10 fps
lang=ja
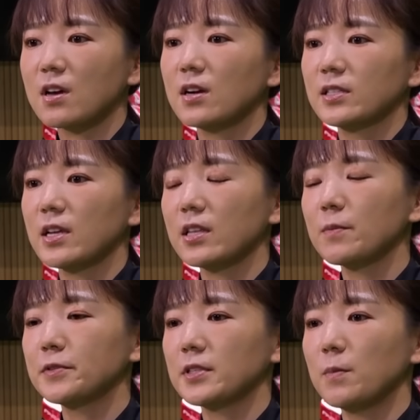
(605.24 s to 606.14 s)
だからさ、多
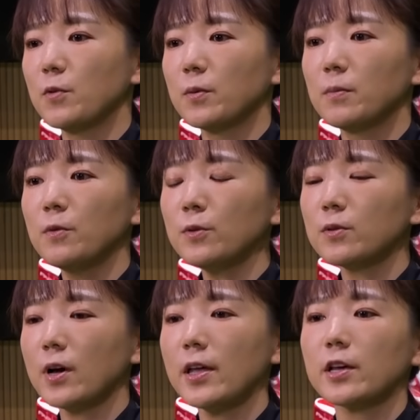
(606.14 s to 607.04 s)
分さ、もっ
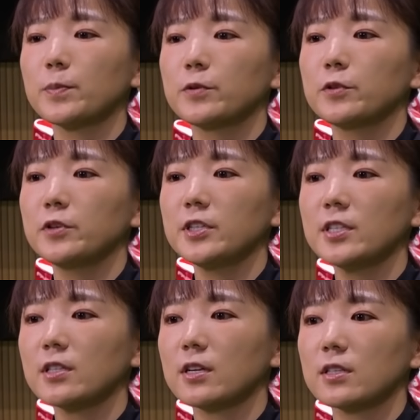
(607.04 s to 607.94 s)
と早くプロ入りし
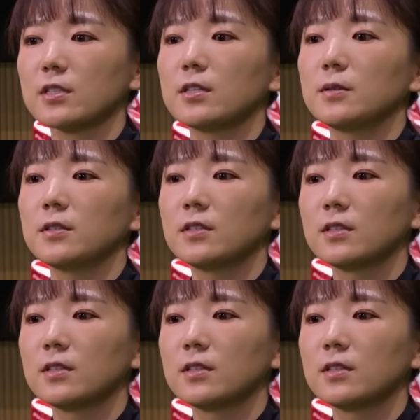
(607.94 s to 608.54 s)
てたらさ、